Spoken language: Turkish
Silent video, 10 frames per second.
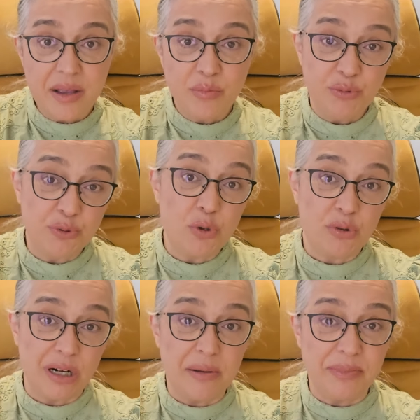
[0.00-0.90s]
Bu
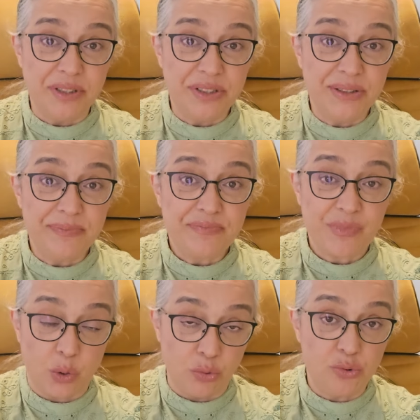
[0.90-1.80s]
programların
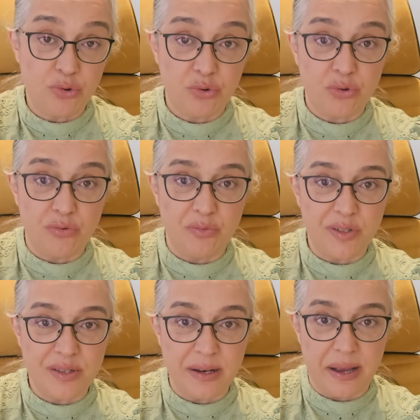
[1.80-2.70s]

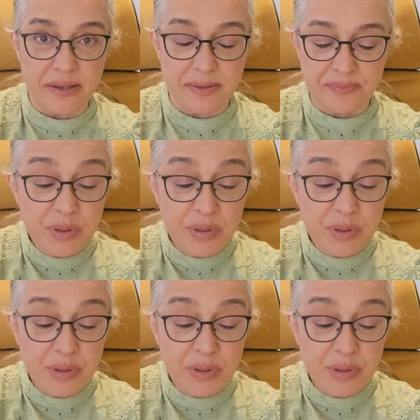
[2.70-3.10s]
oluşturulması lazım.